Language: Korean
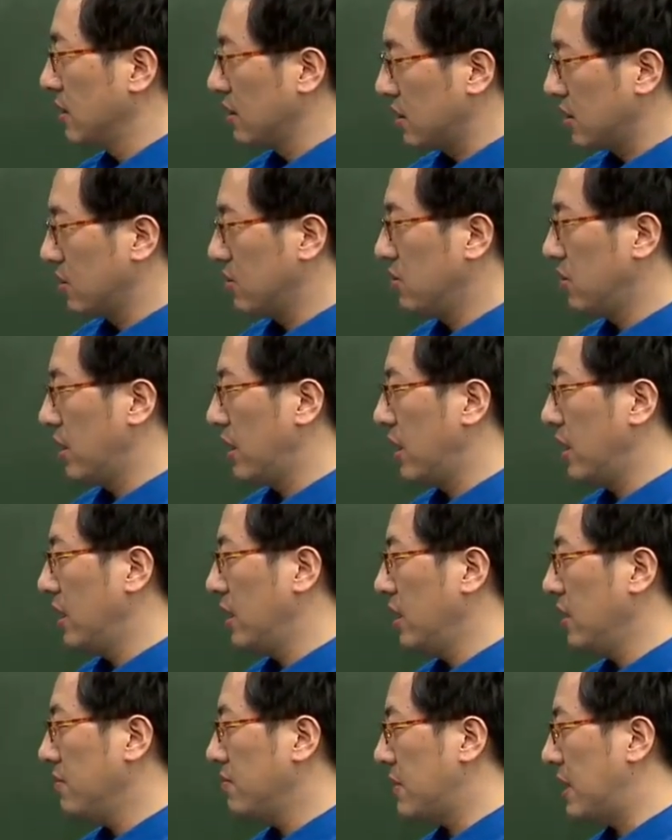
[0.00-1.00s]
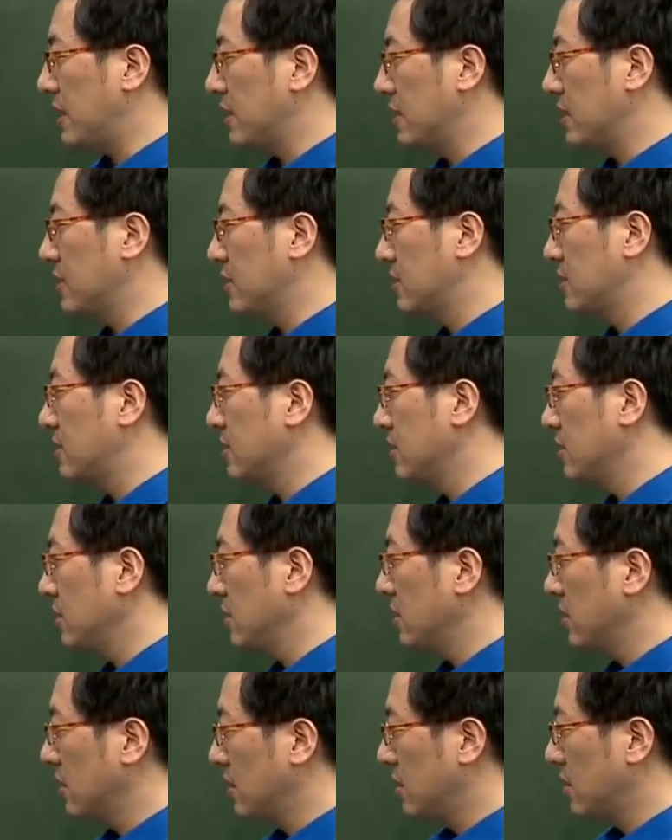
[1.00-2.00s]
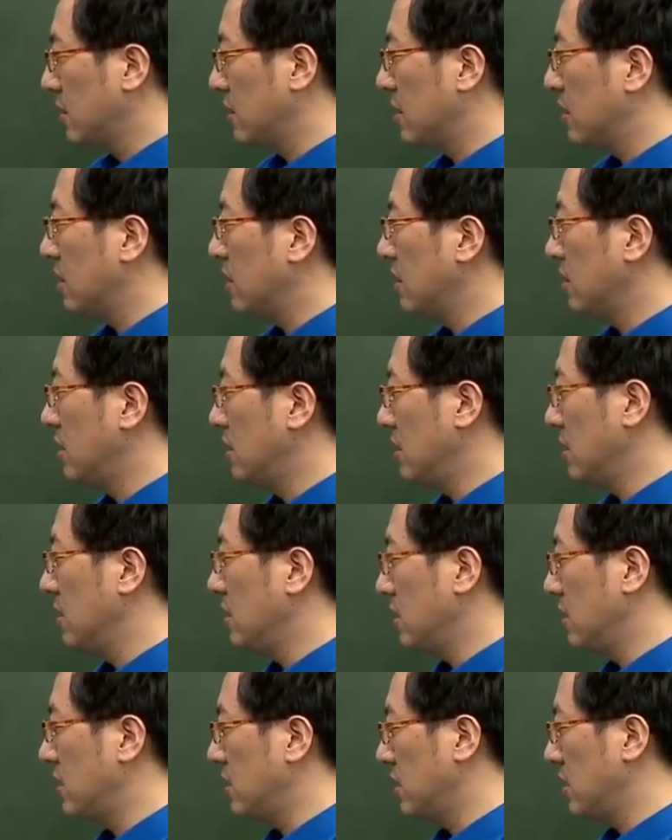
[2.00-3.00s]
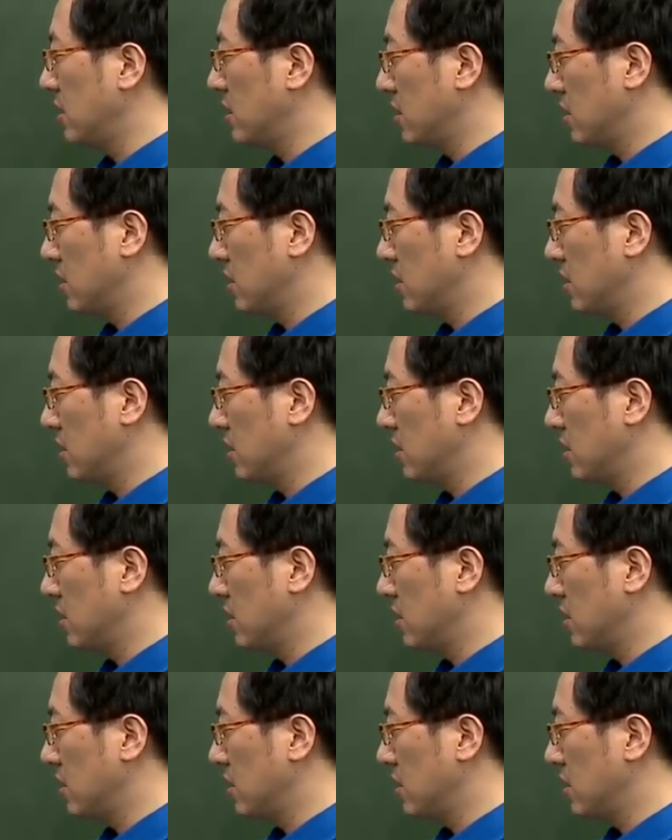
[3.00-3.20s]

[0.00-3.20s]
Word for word: 그리고 A 마이너스 예, 2, e, 2 e.